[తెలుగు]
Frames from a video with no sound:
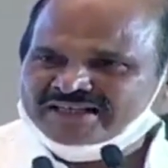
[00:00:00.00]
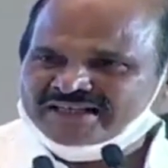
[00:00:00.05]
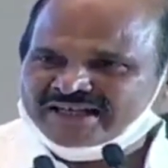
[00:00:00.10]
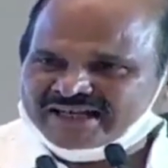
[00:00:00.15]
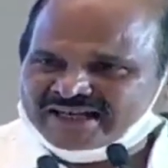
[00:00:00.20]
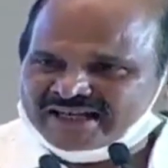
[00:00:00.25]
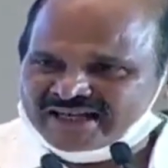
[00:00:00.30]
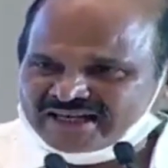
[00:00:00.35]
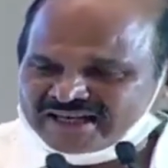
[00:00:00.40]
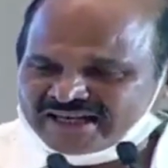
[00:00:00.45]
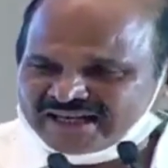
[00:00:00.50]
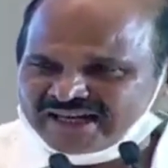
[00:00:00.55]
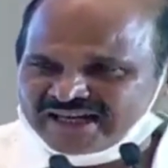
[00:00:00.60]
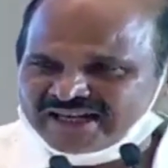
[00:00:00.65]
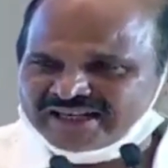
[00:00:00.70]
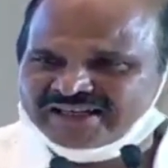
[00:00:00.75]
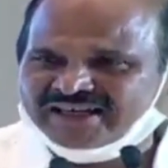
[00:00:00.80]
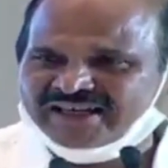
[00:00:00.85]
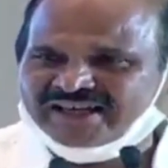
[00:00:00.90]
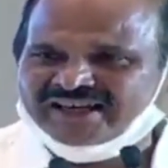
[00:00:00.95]
జగనన్న
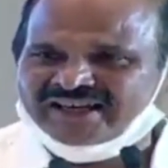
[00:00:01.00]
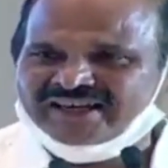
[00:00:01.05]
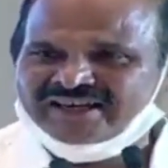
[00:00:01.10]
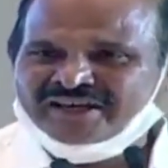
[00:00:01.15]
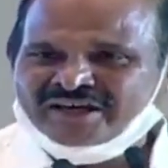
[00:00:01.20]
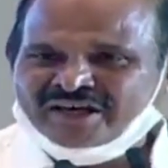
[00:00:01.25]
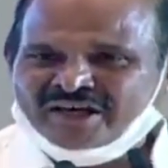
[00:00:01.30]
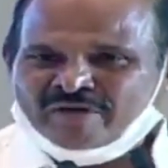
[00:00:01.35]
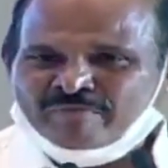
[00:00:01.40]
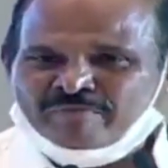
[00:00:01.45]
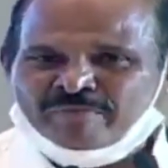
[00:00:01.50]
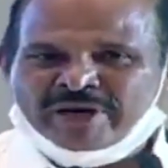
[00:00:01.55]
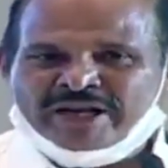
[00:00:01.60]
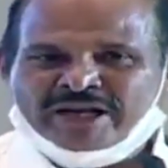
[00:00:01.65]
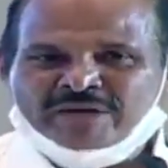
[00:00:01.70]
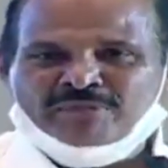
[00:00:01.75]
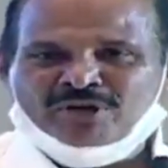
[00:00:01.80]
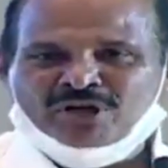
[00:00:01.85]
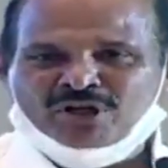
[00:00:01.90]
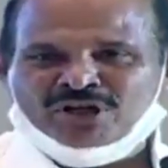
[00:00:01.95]
గారికి
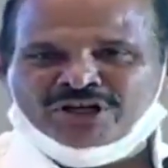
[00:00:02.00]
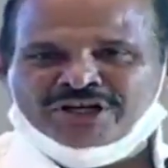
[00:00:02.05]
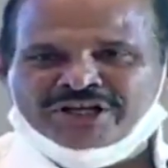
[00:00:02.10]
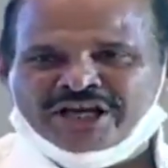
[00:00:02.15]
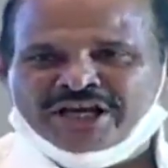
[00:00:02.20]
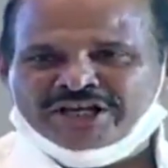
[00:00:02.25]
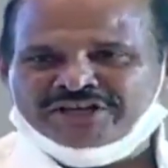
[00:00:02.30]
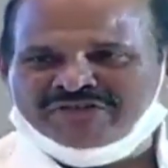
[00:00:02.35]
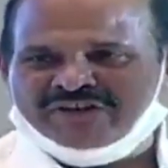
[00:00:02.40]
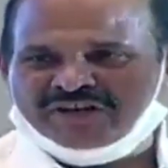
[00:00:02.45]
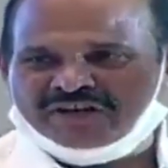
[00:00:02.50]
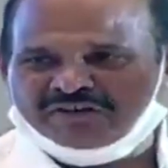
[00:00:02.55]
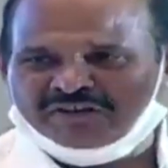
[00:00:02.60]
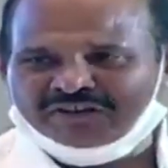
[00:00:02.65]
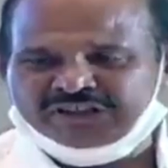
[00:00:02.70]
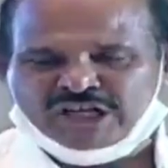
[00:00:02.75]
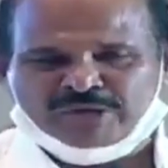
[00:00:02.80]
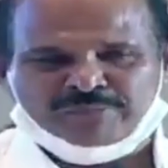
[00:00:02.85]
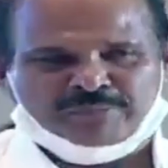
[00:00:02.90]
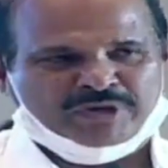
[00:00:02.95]
పెనుమలూరు నియోజకవర్గం
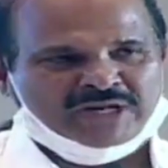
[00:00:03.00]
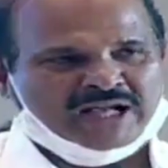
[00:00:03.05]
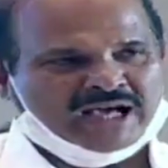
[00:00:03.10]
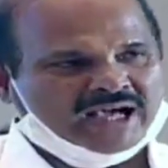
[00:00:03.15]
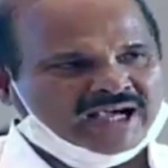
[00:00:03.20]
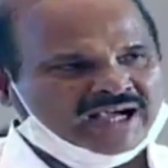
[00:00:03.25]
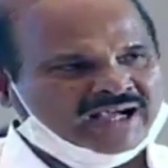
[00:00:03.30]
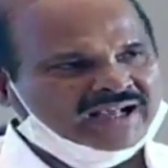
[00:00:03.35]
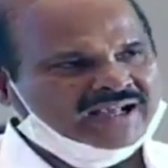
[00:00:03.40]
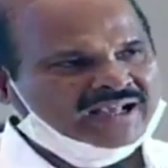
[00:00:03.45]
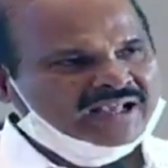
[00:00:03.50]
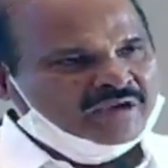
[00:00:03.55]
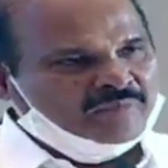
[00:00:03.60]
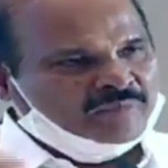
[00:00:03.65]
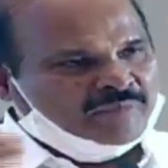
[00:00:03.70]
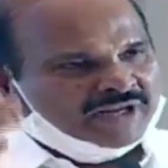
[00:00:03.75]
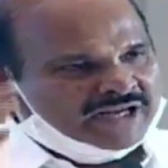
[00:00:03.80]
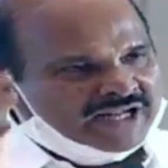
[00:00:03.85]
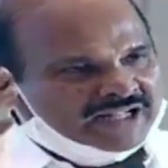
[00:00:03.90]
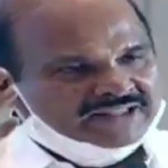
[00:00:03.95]
తరఫున
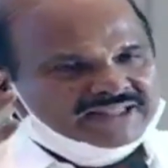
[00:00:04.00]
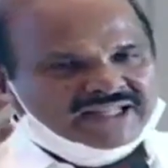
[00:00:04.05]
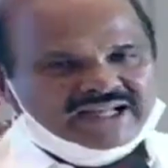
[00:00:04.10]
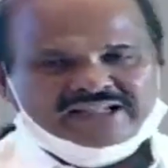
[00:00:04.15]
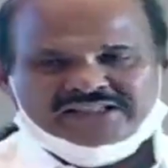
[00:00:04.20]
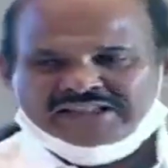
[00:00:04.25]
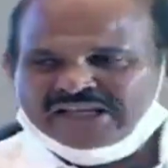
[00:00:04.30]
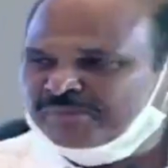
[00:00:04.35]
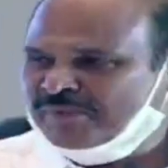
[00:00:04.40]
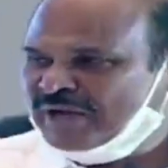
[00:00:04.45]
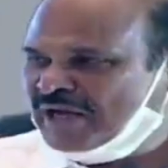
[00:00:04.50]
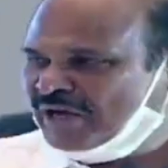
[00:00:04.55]
మనందరి తరఫున